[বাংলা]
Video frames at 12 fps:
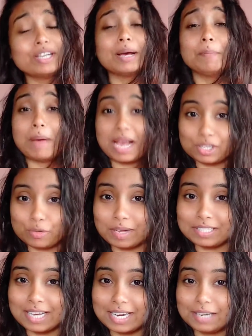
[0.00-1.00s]
ওয়েলকাম ব্যাক
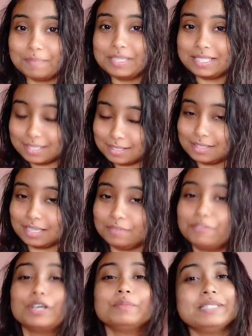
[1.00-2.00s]
টু মাই চ্যানেল মিস্টিস
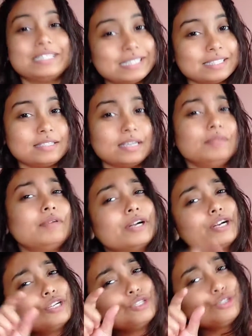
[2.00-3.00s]
ডেলি ব্লগ মিস্টিস ডেলি
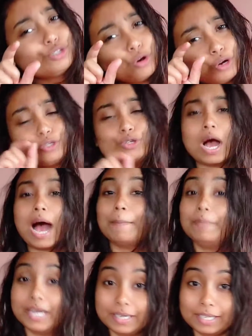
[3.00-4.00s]
ব্লগ ছোট্ট
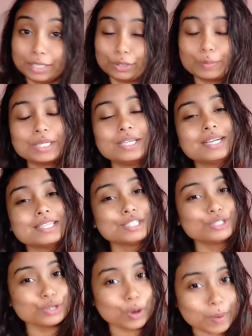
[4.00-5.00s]
আপডেট নিয়ে তোমাদের
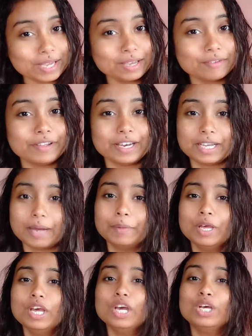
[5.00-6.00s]
কাছে সবাইকে
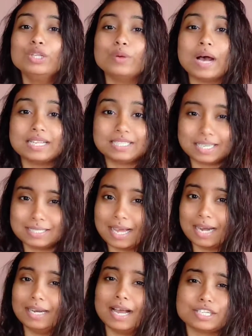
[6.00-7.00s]
ওয়েলকাম তো আজকে
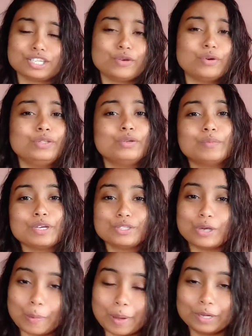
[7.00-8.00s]
সানডে আশা করি তোমরা
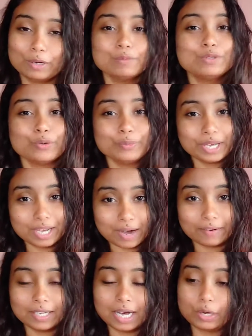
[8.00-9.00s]
সবাই খুব জমিয়ে
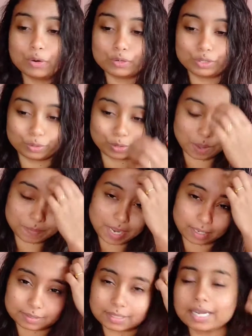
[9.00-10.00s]
খাওয়া দাওয়া করছো তো
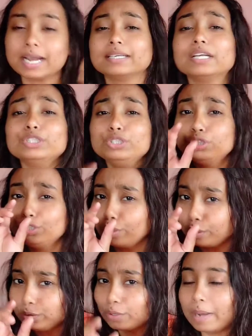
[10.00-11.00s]
আমি আজকে একটা
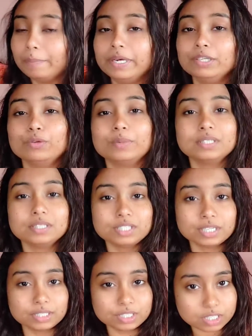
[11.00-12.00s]
ছোট্ট আপডেট
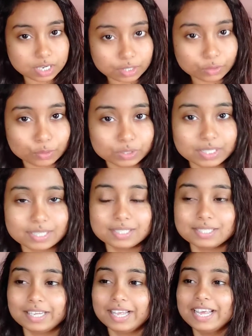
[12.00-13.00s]
তোমাদের সাথে শেয়ার করতে
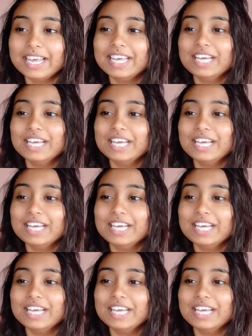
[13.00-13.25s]
এসেছি